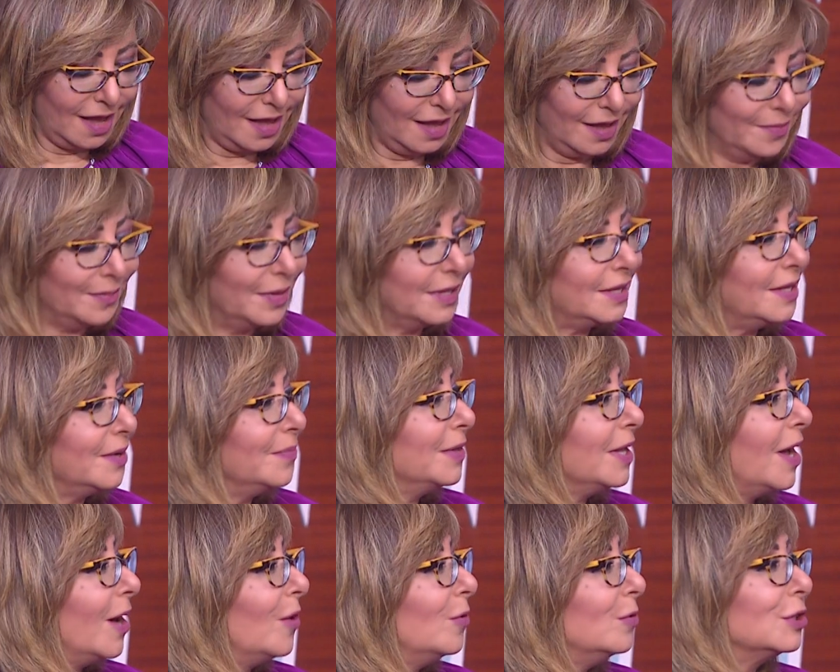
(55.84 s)
ما
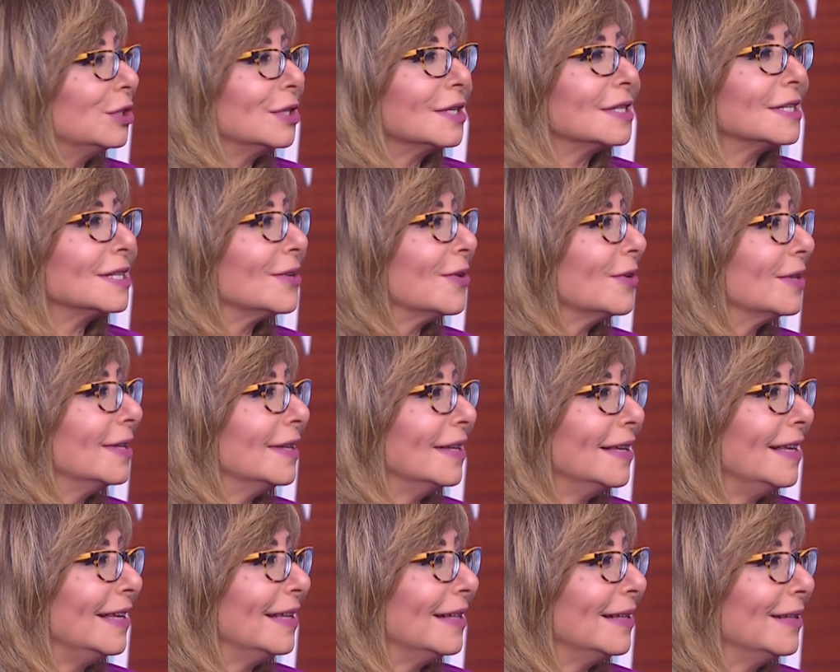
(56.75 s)
تمنعوش
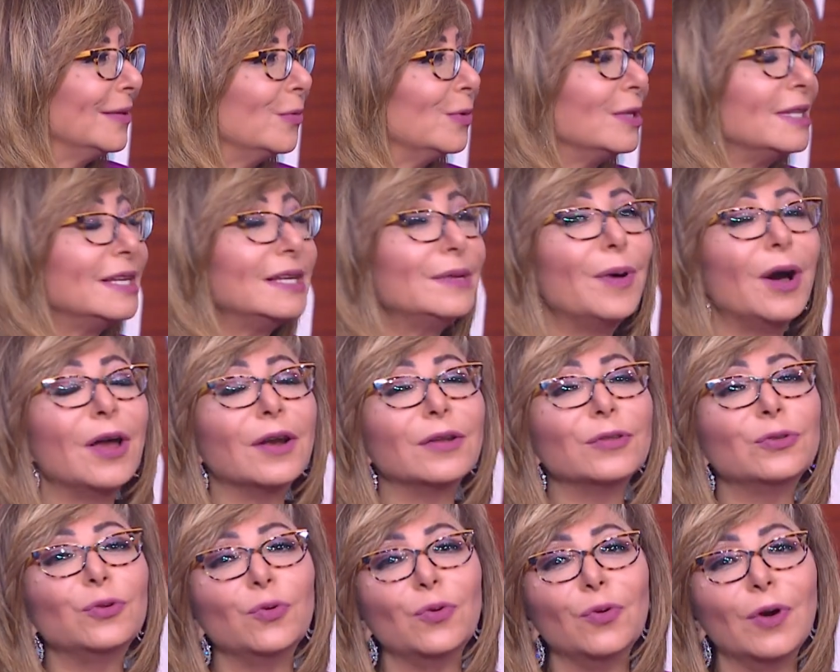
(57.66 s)
الصادقين ودي
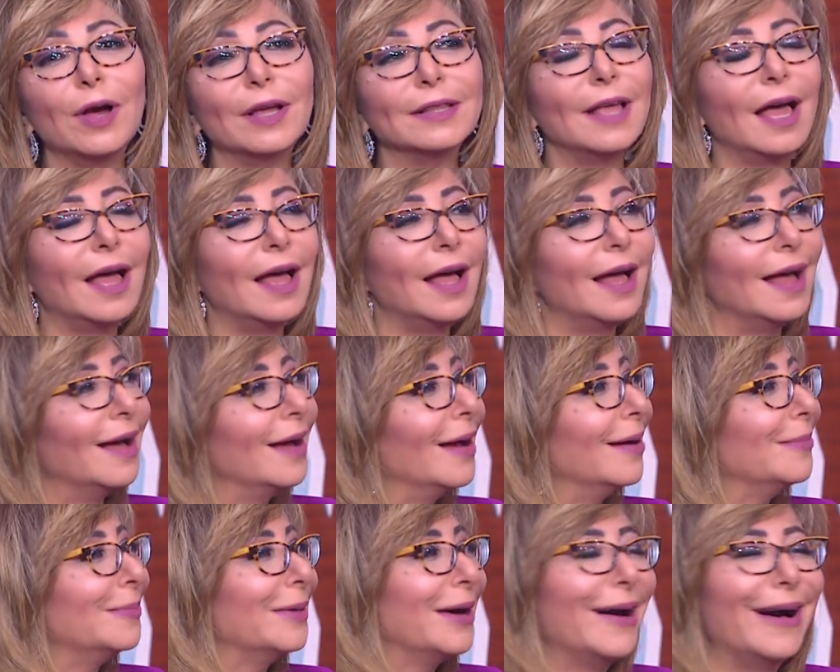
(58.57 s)
برضو ده
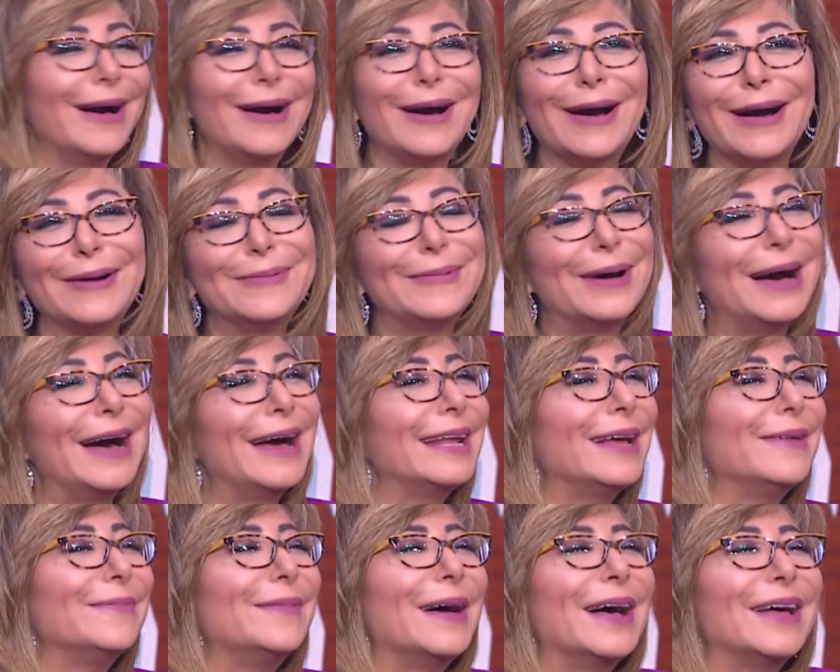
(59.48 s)
اه ما
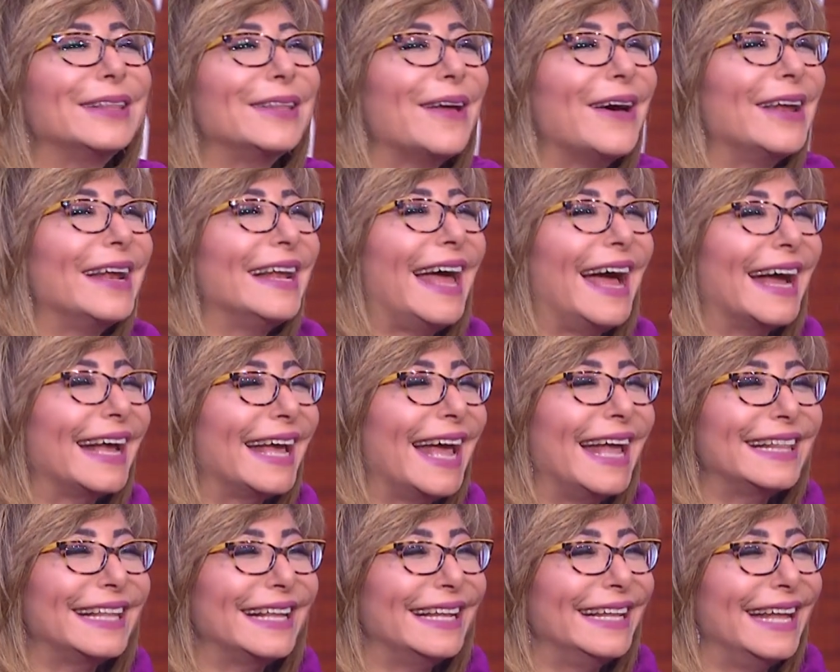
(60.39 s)
انا بختار
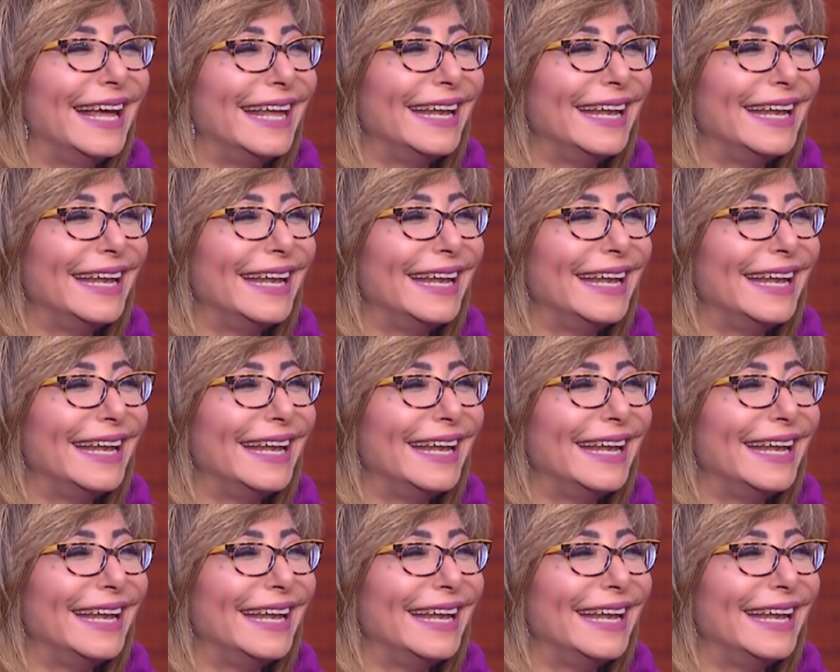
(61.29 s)
الحاجات اللي انا